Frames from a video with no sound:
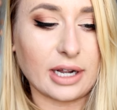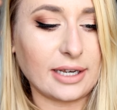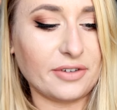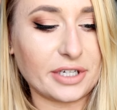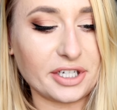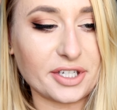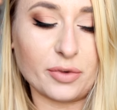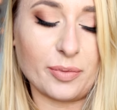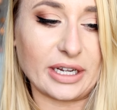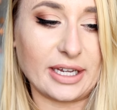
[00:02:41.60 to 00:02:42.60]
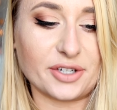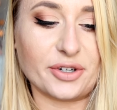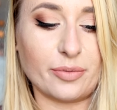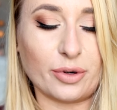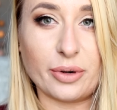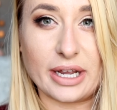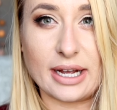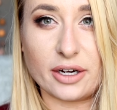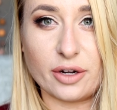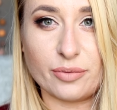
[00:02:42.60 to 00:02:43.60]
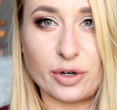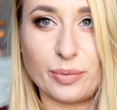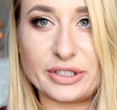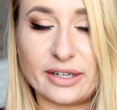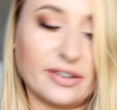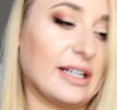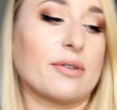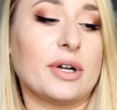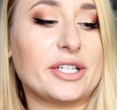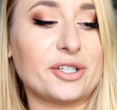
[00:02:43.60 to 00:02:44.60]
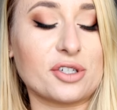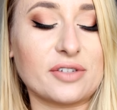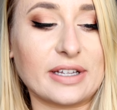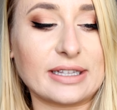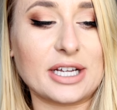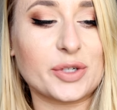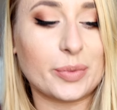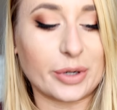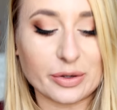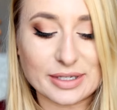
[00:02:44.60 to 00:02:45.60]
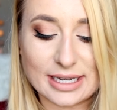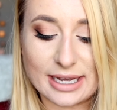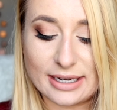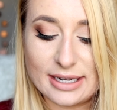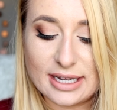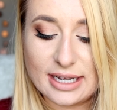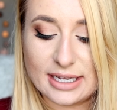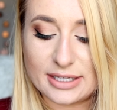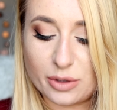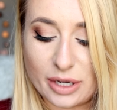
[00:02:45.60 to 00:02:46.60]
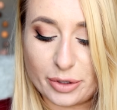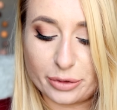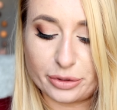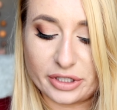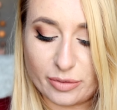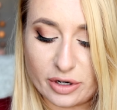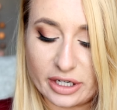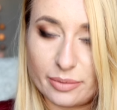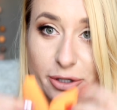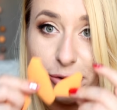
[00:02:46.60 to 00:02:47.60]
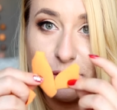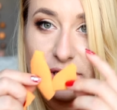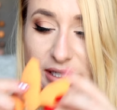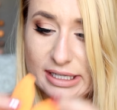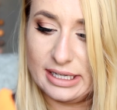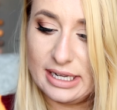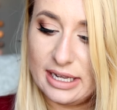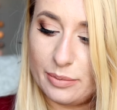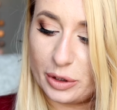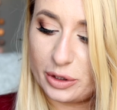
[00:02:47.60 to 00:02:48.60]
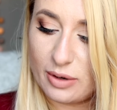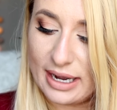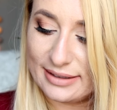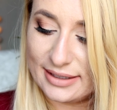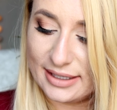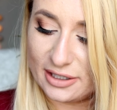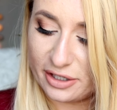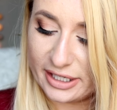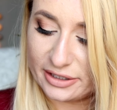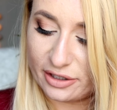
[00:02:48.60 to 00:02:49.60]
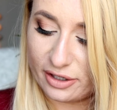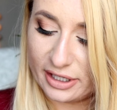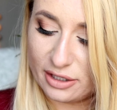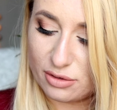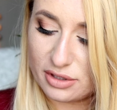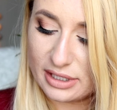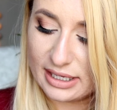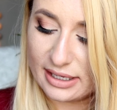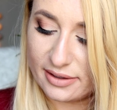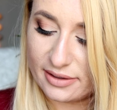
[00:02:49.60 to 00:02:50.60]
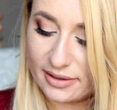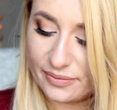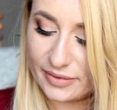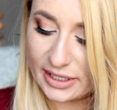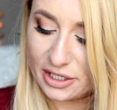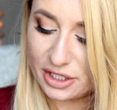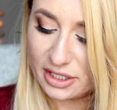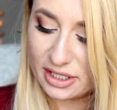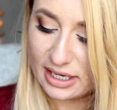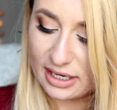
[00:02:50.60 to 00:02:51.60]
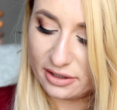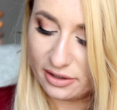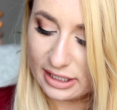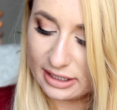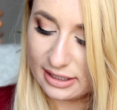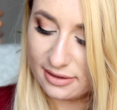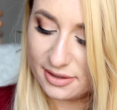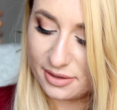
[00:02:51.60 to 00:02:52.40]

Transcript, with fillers: kochani, widzieliście mój makijaż gąbku. Ja gąbku potrafię nakładać rozświetlacz, bronzer, suche produkty, mokre produkty, podkłady, korektory i różne ym, takie rzeczy, a to nadal,